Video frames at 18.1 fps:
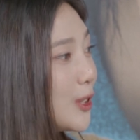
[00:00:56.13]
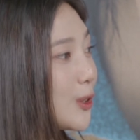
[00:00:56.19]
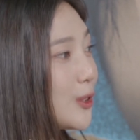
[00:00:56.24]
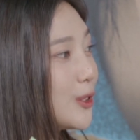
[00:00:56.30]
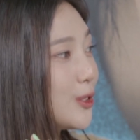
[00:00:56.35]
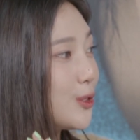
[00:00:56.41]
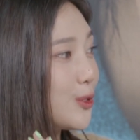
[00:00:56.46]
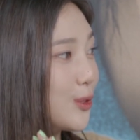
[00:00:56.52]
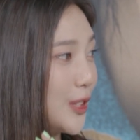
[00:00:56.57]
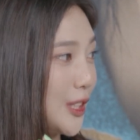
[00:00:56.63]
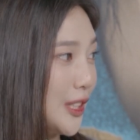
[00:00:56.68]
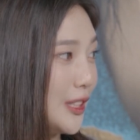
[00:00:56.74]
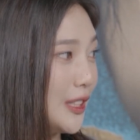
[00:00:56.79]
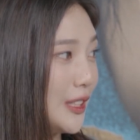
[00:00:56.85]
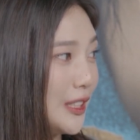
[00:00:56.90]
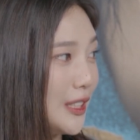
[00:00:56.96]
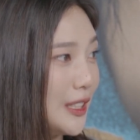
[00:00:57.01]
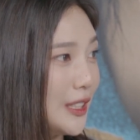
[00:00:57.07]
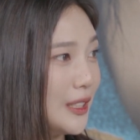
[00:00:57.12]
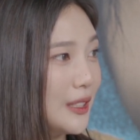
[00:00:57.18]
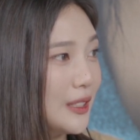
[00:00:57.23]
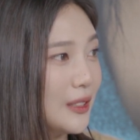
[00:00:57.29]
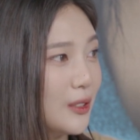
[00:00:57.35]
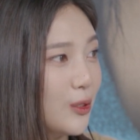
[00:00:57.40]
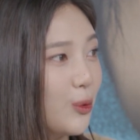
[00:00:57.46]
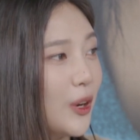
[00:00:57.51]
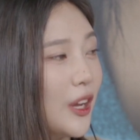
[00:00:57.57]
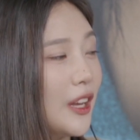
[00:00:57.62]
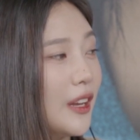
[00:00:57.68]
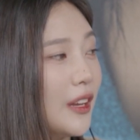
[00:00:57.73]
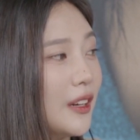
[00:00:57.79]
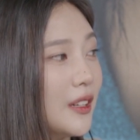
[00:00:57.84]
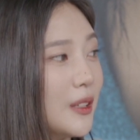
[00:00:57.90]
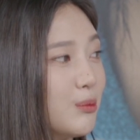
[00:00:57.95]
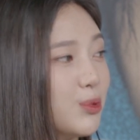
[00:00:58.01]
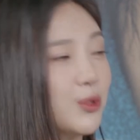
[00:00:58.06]
들을 수 있는
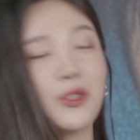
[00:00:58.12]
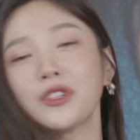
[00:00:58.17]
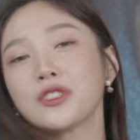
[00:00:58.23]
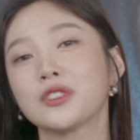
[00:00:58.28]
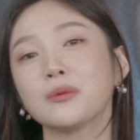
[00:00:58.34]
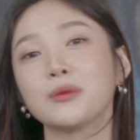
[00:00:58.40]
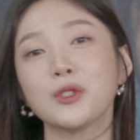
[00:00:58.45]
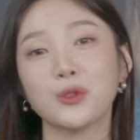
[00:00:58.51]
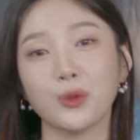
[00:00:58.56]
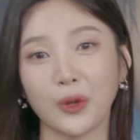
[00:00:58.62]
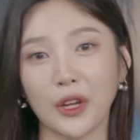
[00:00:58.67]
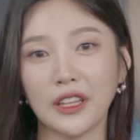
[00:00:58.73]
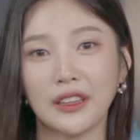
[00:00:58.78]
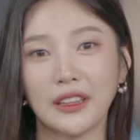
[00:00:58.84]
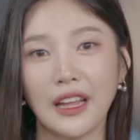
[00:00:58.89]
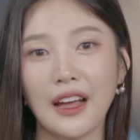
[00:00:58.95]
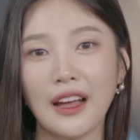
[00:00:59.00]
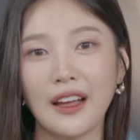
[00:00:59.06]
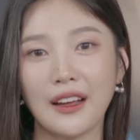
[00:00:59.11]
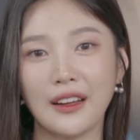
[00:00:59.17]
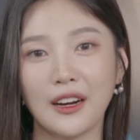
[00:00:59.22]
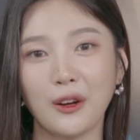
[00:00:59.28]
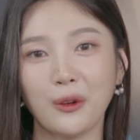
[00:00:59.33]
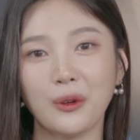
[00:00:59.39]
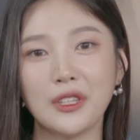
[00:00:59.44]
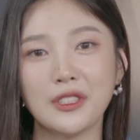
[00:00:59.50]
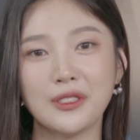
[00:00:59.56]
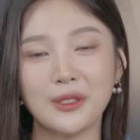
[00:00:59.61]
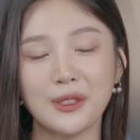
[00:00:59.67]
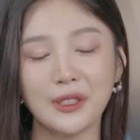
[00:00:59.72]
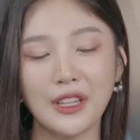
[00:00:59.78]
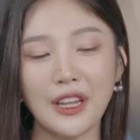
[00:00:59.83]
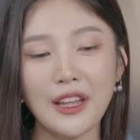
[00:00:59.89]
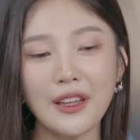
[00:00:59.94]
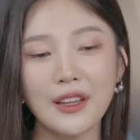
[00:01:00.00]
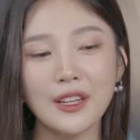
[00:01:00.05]
노래를 불렀으면 좋겠다라고
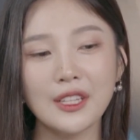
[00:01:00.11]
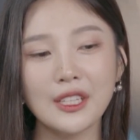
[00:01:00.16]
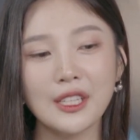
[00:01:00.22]
했을 때